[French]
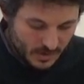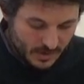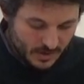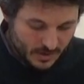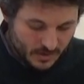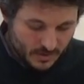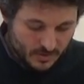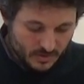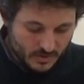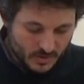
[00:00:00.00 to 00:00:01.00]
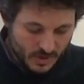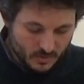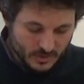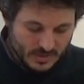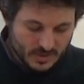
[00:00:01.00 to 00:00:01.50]
un
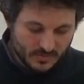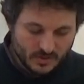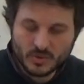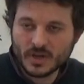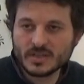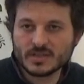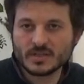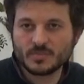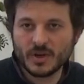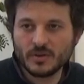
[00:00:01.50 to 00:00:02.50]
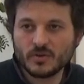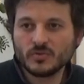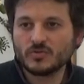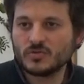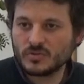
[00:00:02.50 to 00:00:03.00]
contexte qui va nourrir les
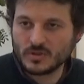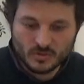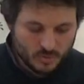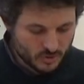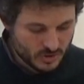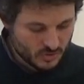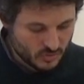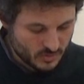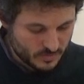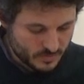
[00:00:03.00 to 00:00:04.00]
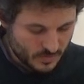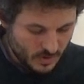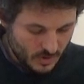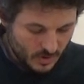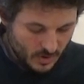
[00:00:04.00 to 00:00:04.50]
expériences de ces deux prochains jours.
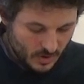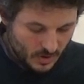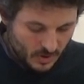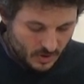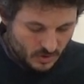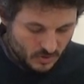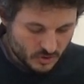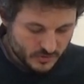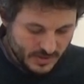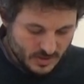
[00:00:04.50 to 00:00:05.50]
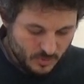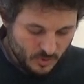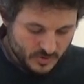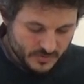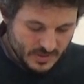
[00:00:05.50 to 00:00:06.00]
je vais,
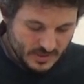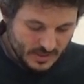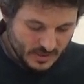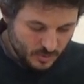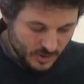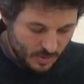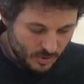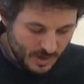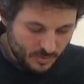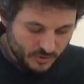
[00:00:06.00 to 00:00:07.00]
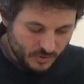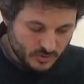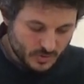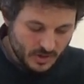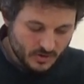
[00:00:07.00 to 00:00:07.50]
je vais essayer d'explorer d'abord
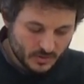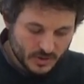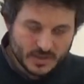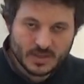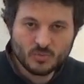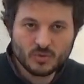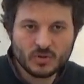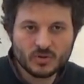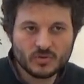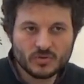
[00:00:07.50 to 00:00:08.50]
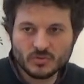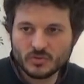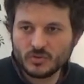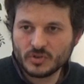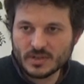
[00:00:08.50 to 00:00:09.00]
l'importance de la langue et des mots dans
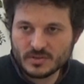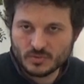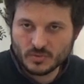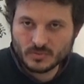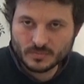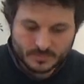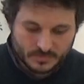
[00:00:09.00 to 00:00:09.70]
nos deux traditions,